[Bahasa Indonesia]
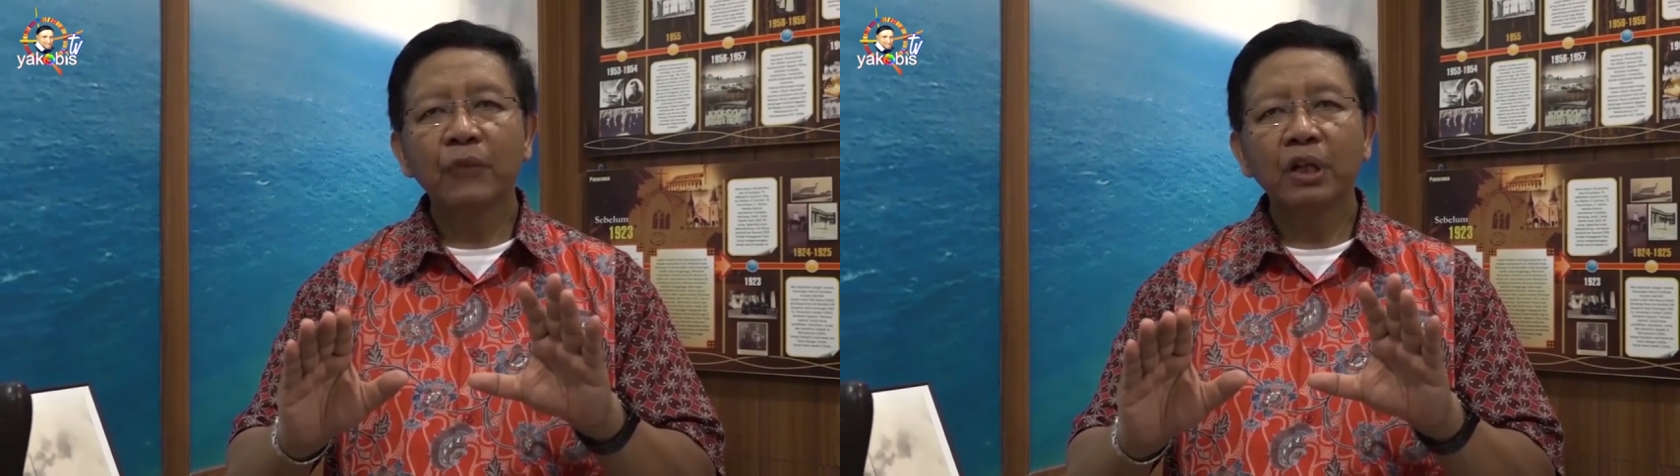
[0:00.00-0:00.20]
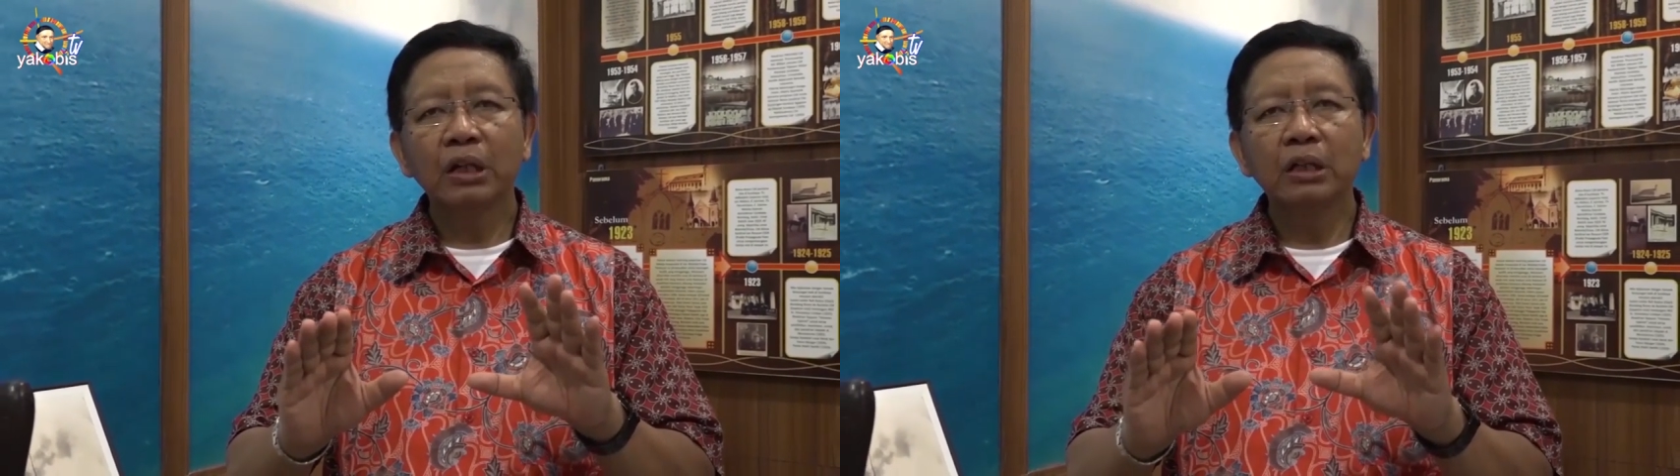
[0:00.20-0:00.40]

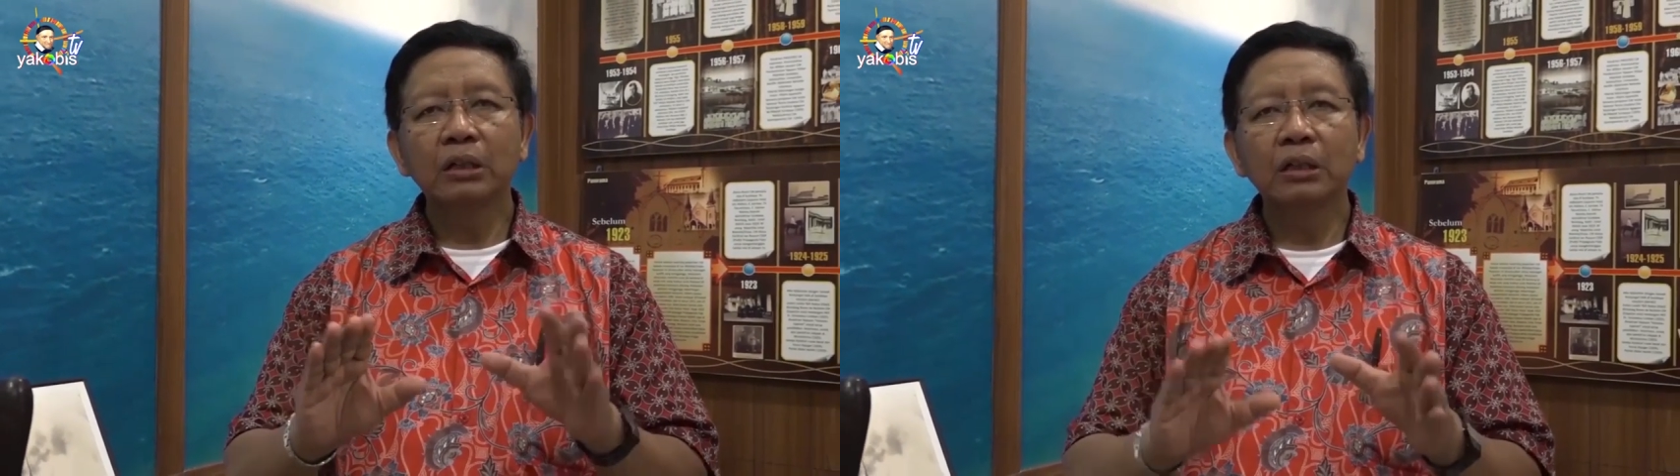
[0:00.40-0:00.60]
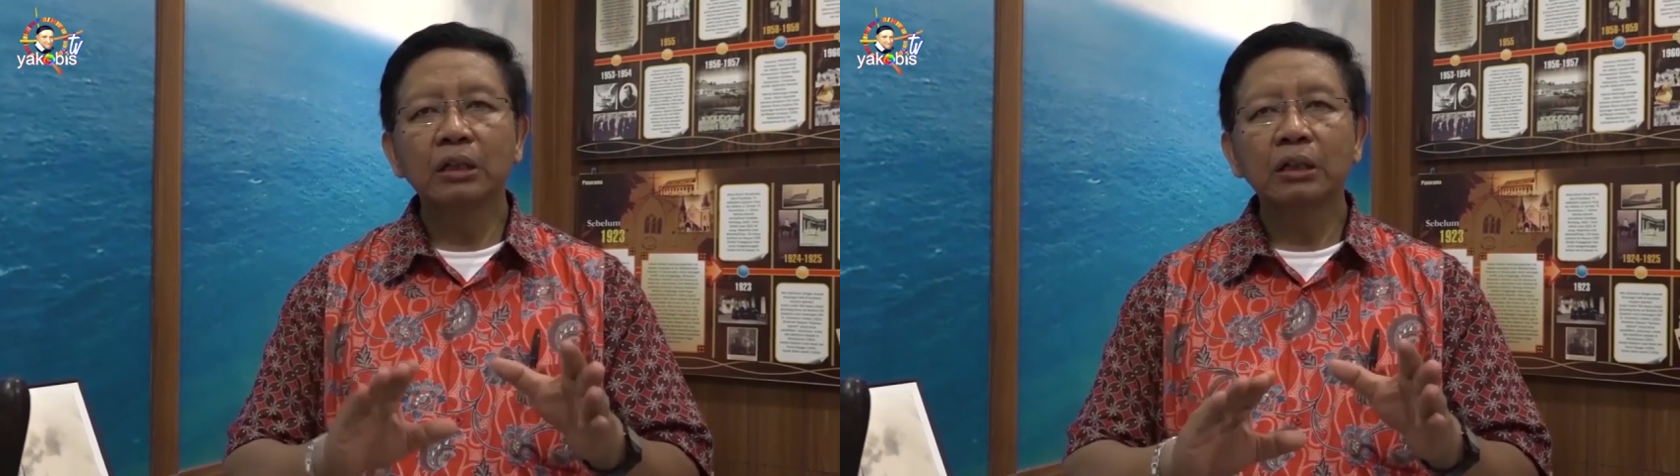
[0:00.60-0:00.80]
e,
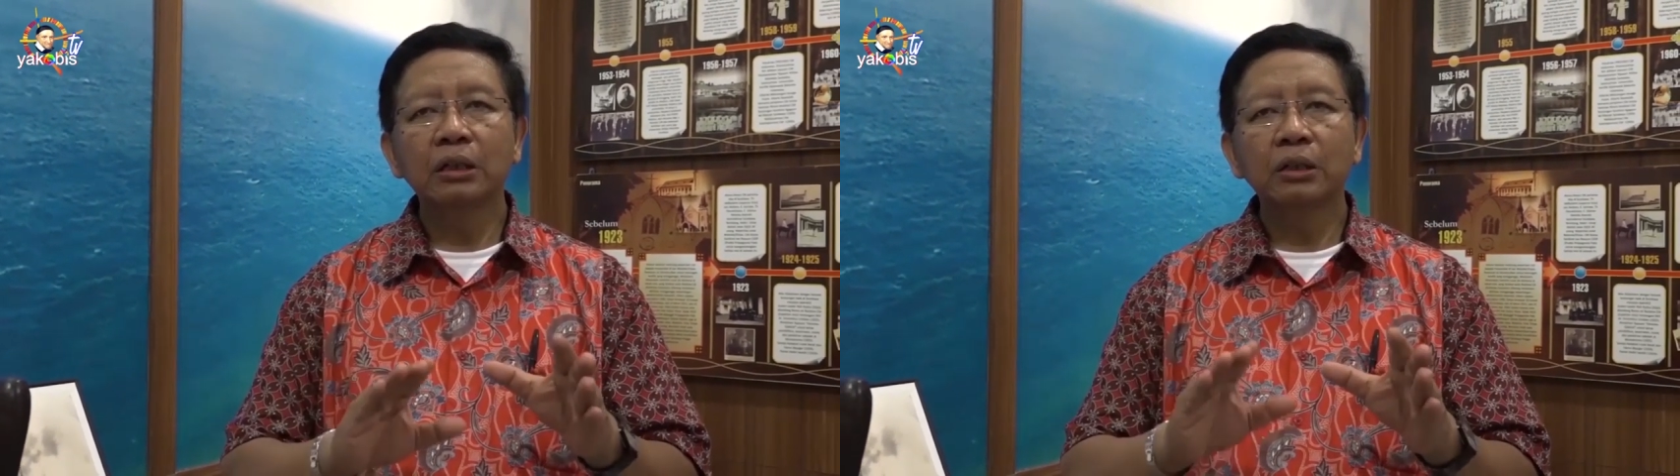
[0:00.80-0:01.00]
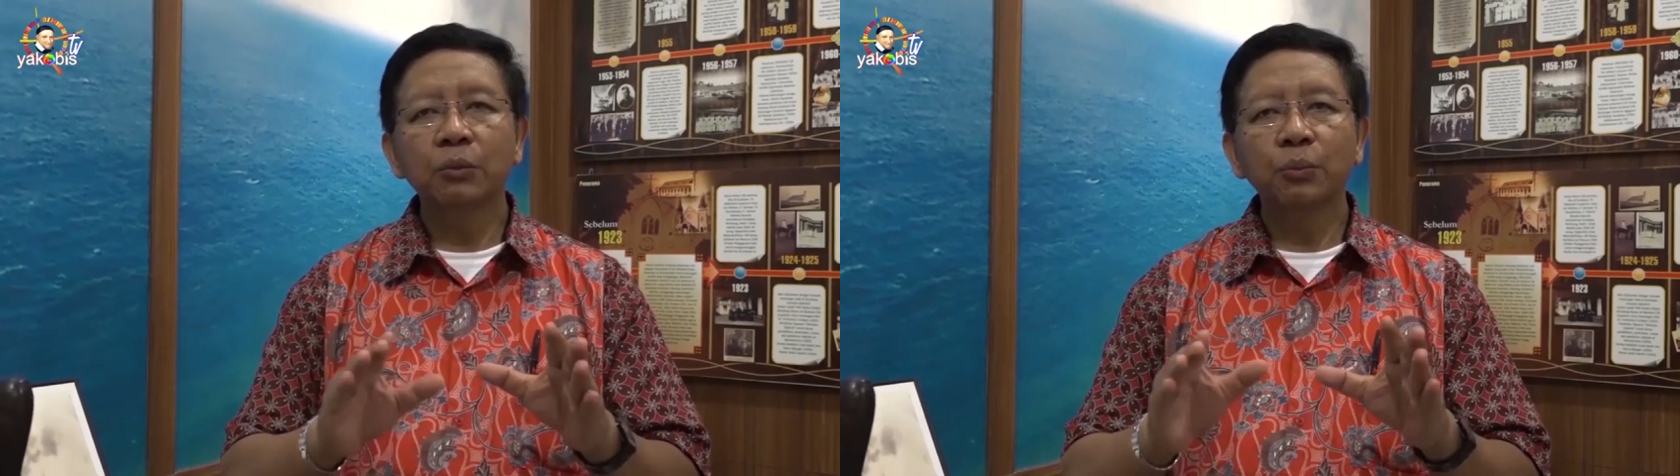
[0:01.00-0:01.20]

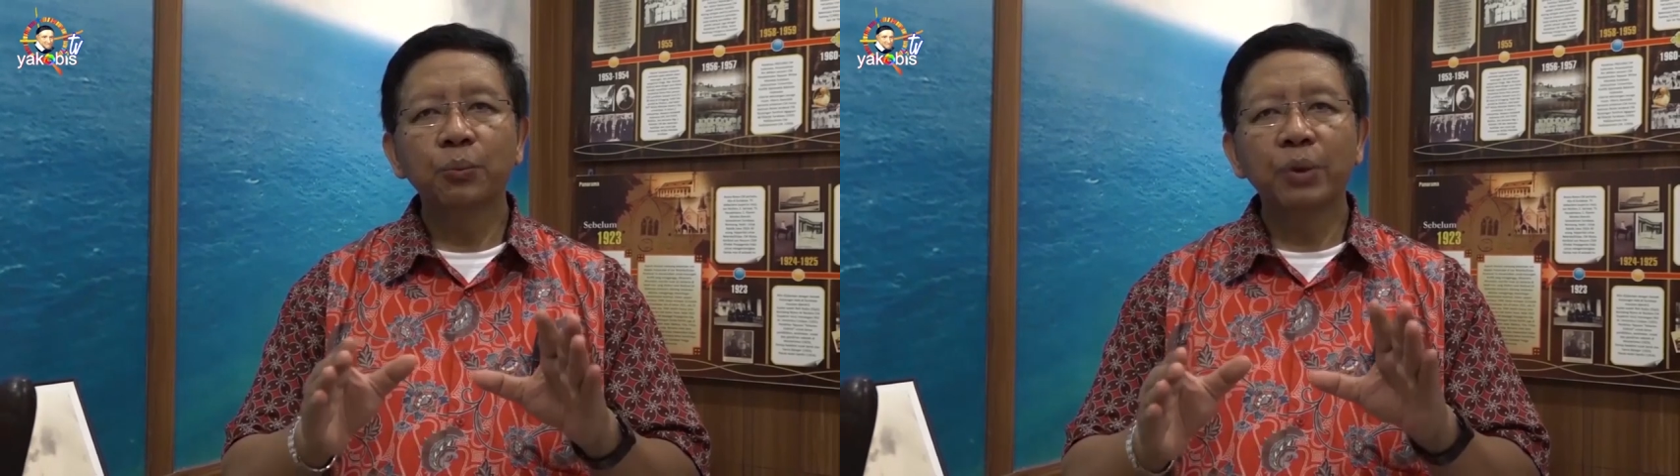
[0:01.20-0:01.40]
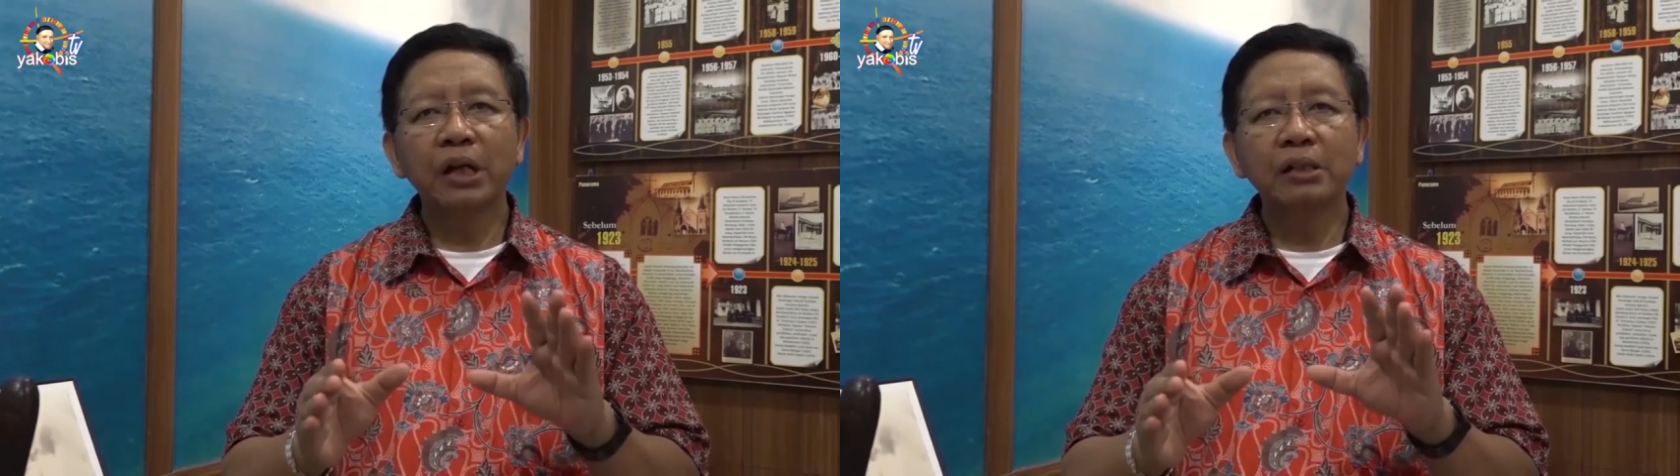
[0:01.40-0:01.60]

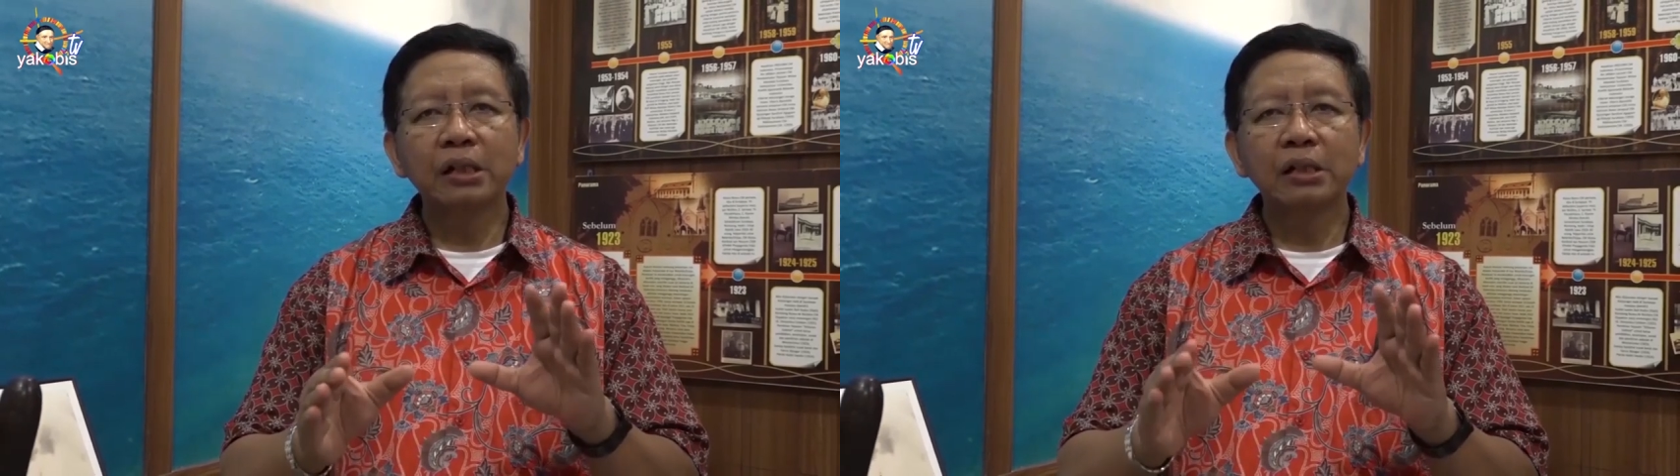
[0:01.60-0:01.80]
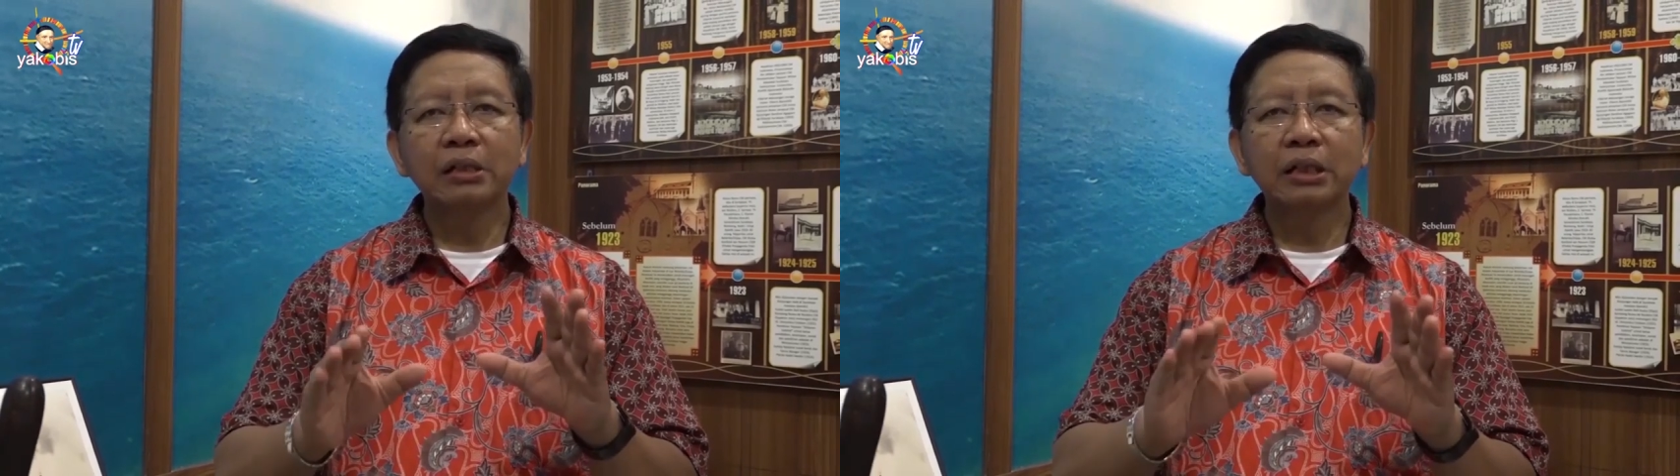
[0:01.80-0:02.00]

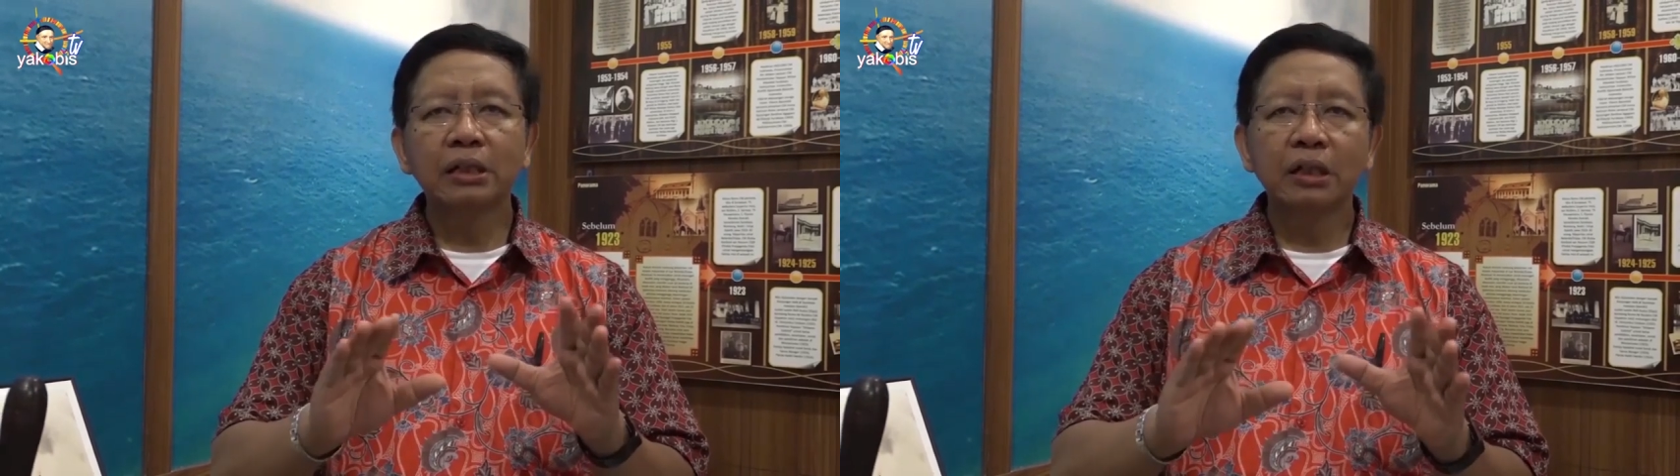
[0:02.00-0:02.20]
berada di